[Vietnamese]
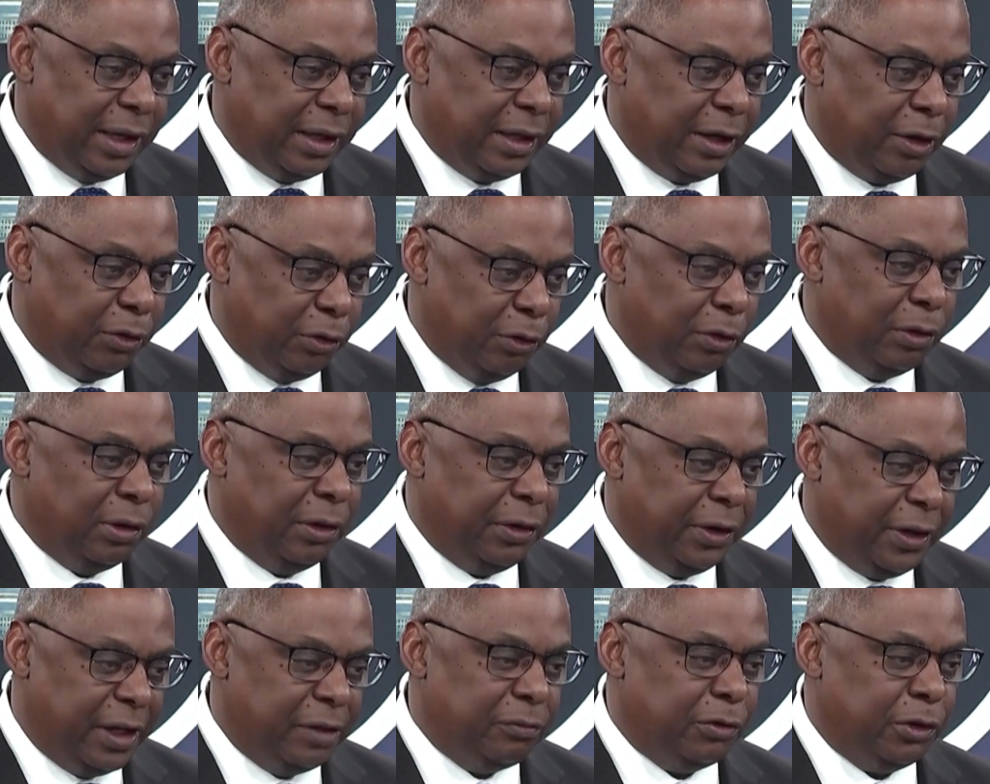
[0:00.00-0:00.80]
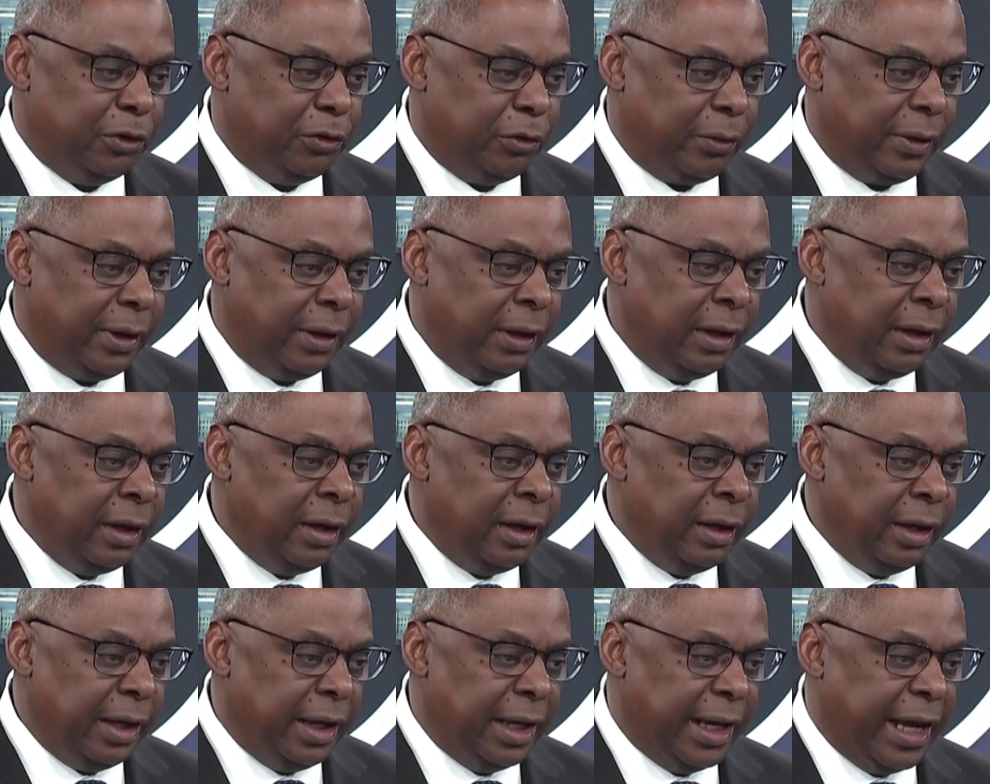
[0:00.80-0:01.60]
Tuy nhiên, tôi tin tưởng
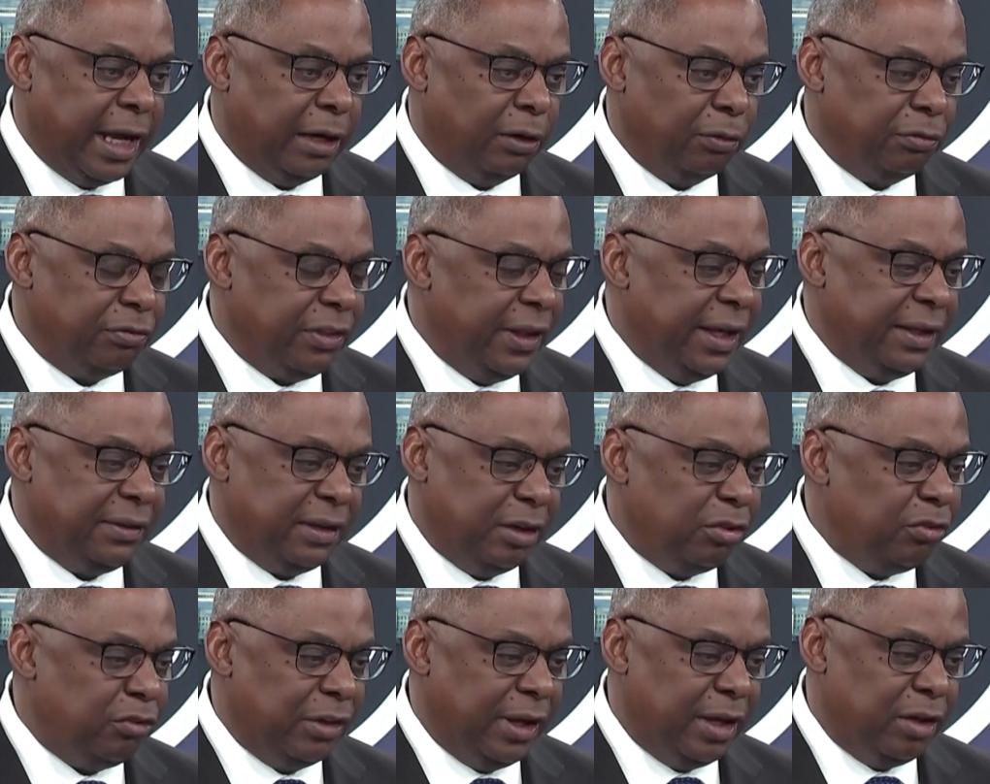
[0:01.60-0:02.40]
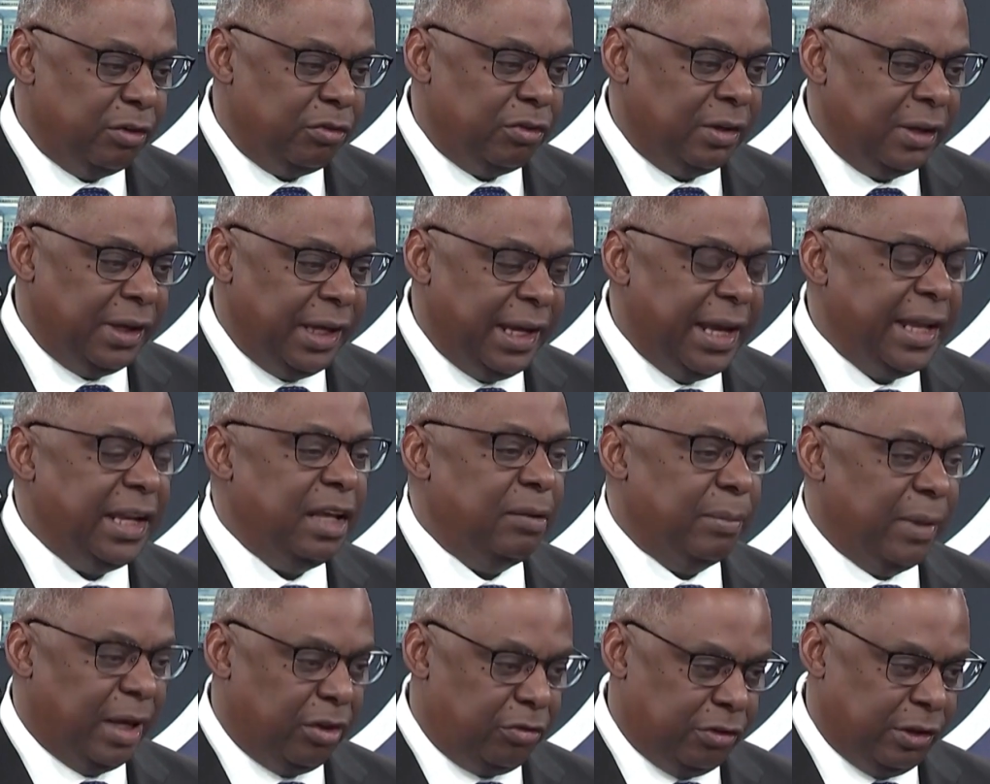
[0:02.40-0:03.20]
rằng Lầu Năm Góc sẽ cùng các
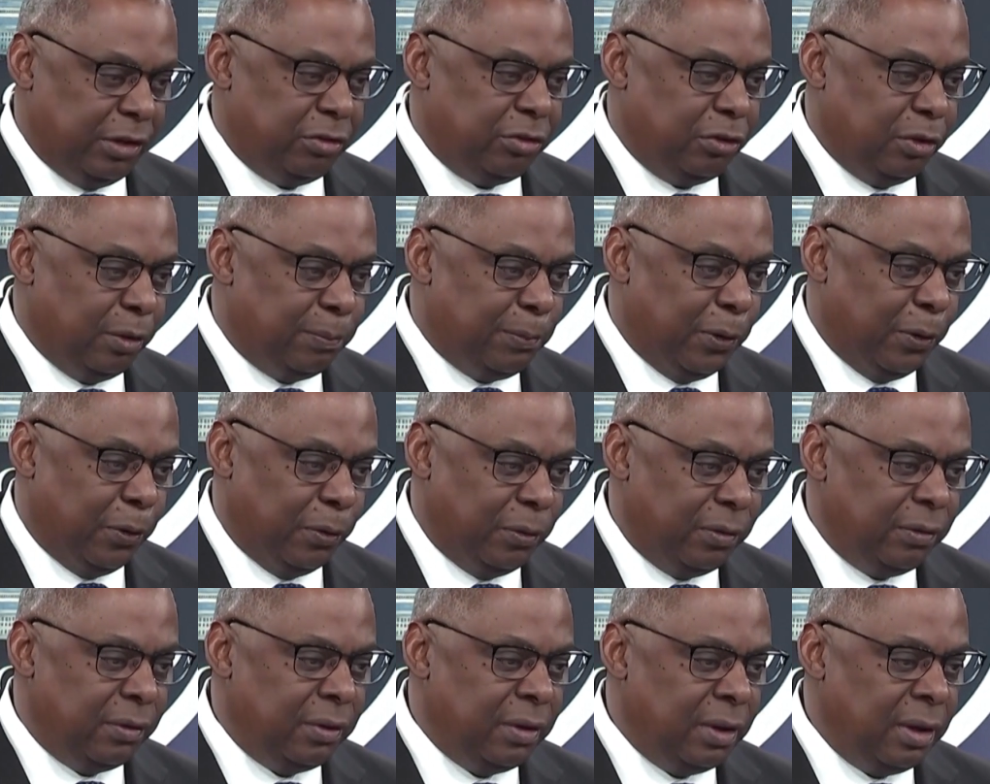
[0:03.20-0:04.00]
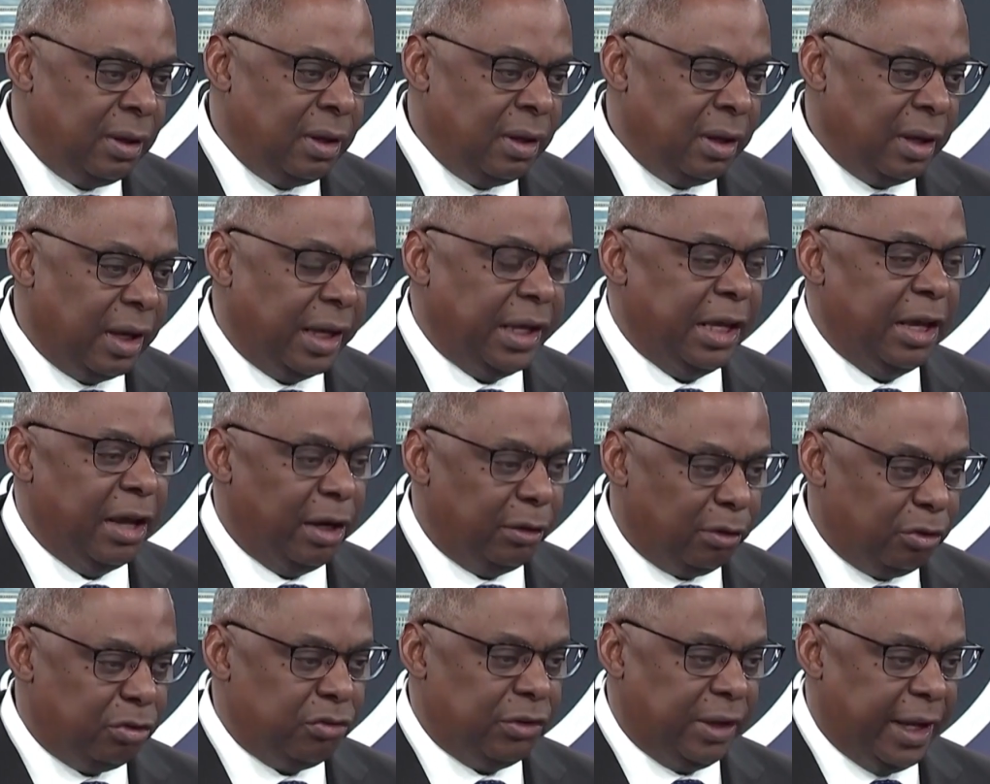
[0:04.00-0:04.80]
đối tác và đồng minh trên toàn thế
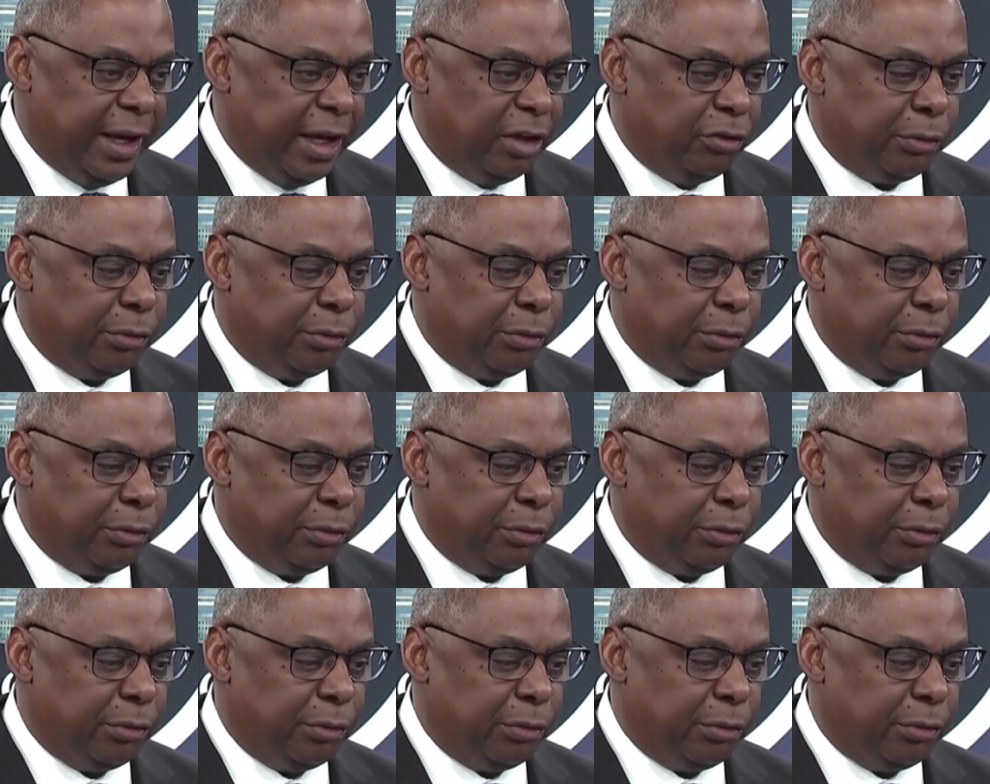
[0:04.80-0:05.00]
giới